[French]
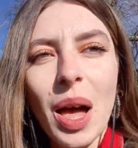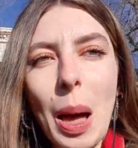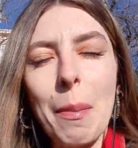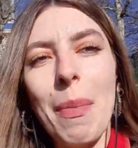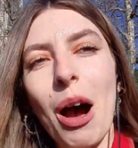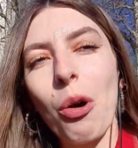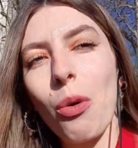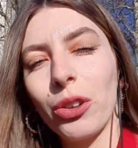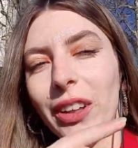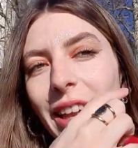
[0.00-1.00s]
marron
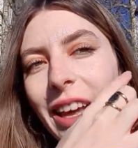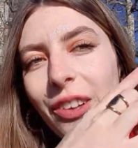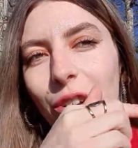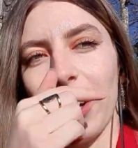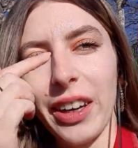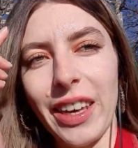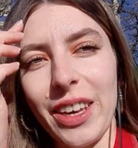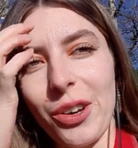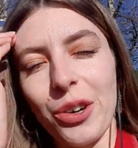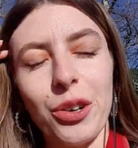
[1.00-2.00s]
en eyeliner et
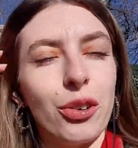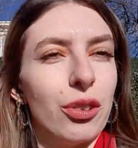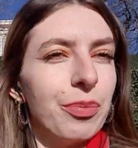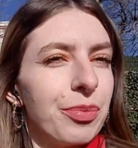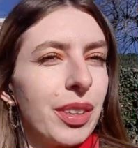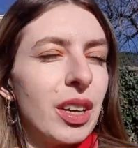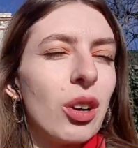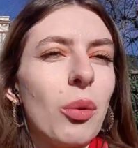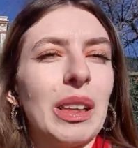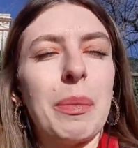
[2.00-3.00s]
euh,
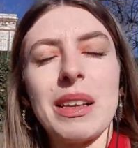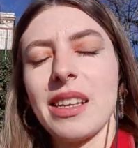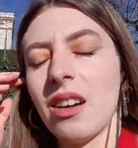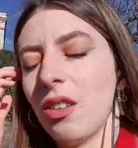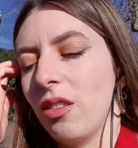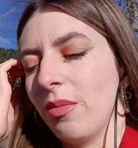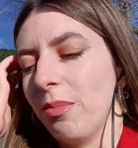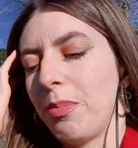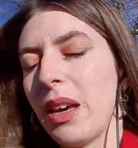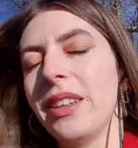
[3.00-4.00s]
comment on appelle ça, euh,
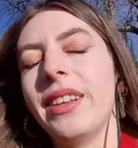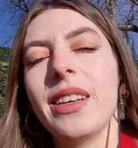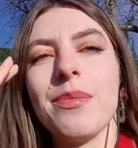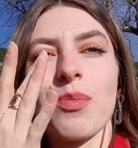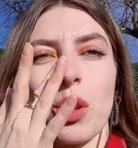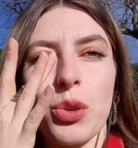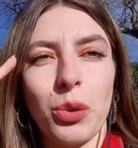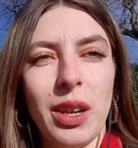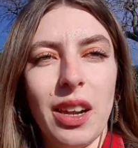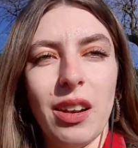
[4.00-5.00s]
pailleté sur
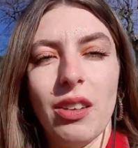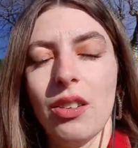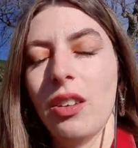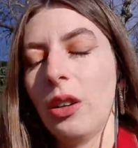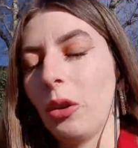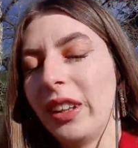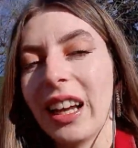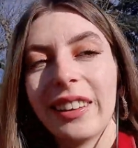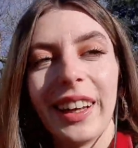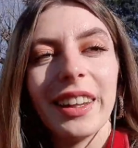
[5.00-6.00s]
les, les, côtés
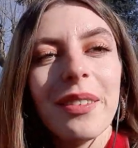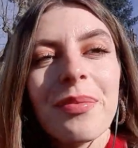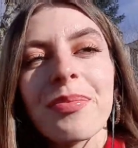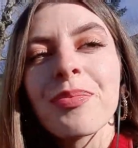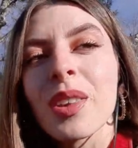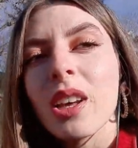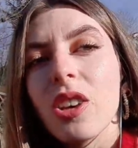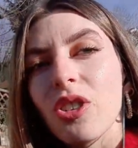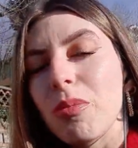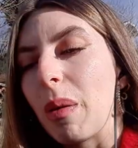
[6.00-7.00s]
internes.
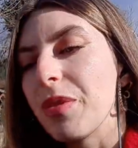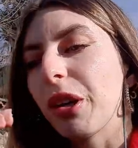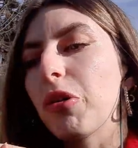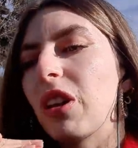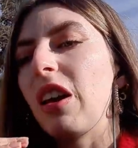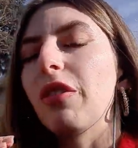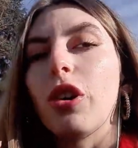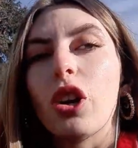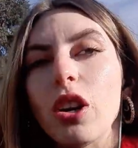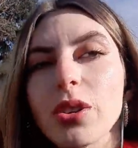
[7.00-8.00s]
J'ai mis un petit rouge à lèvres
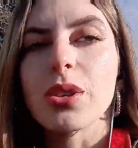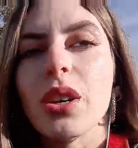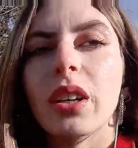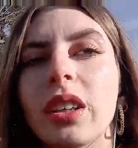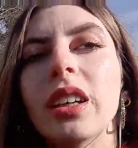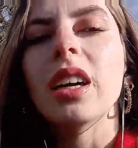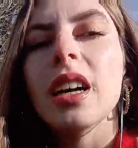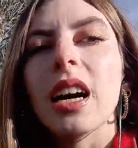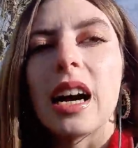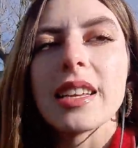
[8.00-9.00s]
gloss,
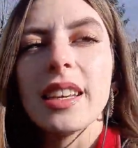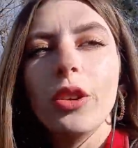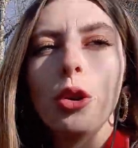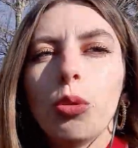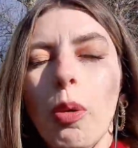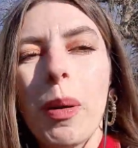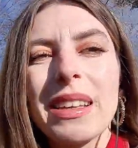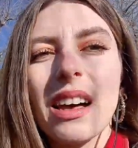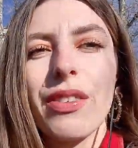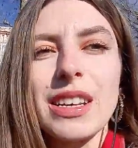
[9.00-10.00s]
assez nude pour pas que ça
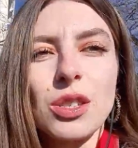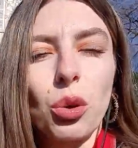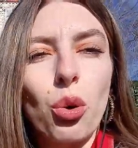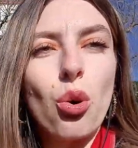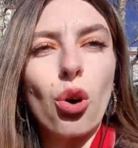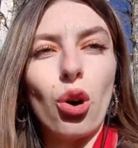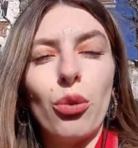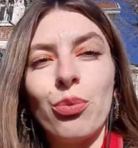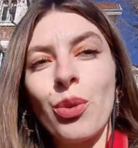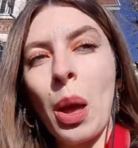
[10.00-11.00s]
fasse trop euh,
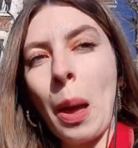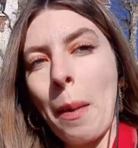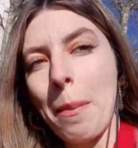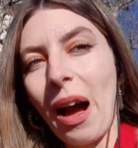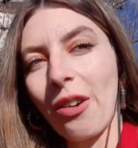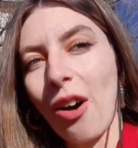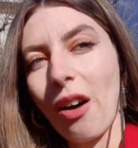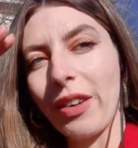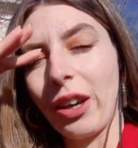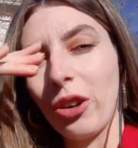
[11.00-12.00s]
marquant
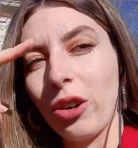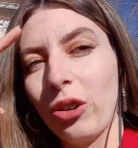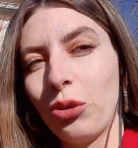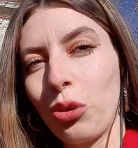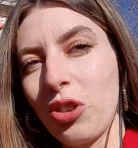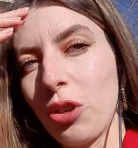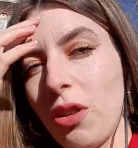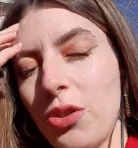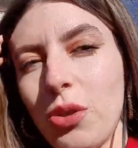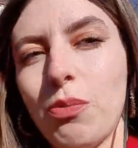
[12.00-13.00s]
avec tout ce que sur les
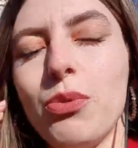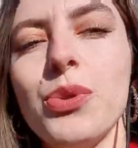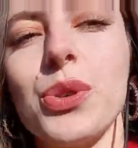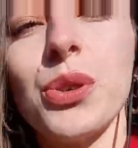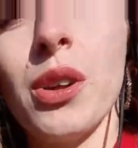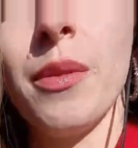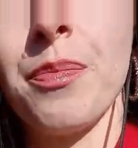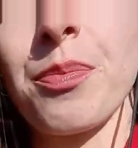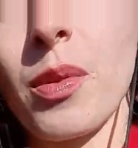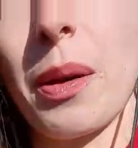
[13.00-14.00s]
yeux plus
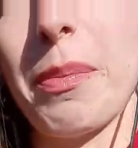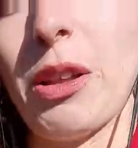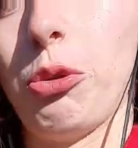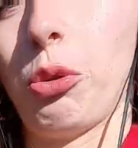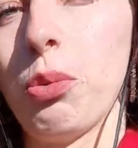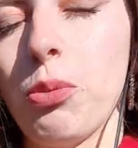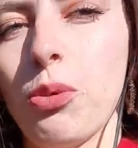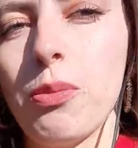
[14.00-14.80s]
bah, du coup mon,